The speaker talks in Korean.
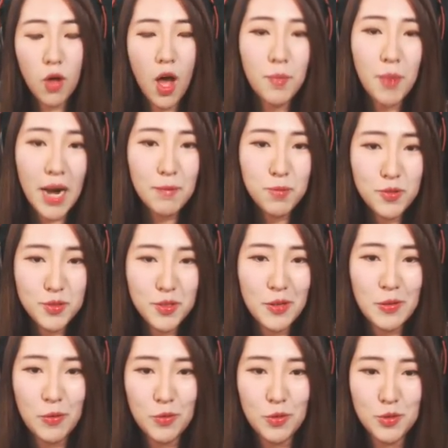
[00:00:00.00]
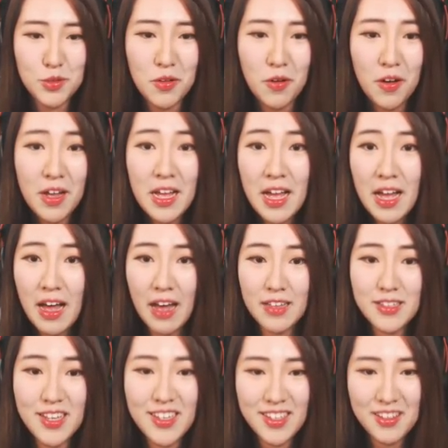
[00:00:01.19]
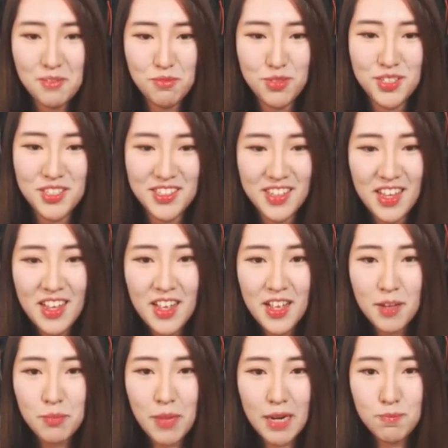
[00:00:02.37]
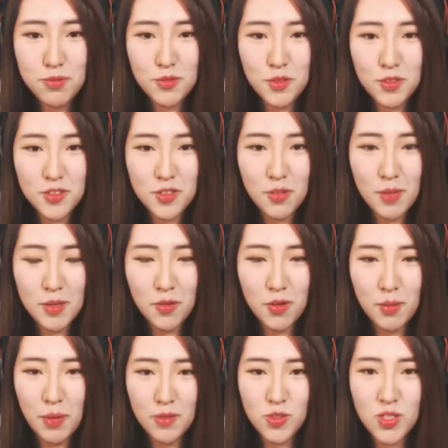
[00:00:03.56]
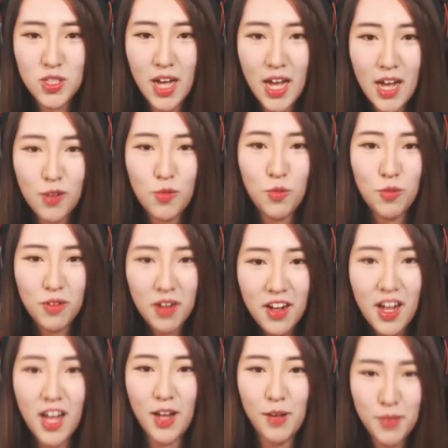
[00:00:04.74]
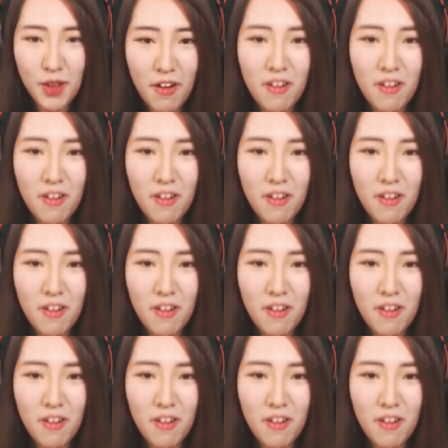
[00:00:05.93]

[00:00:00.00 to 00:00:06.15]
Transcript: 말풍선을 얻었어 아니 이게 무슨 말풍선을 설마 여기 배치하고 올라가면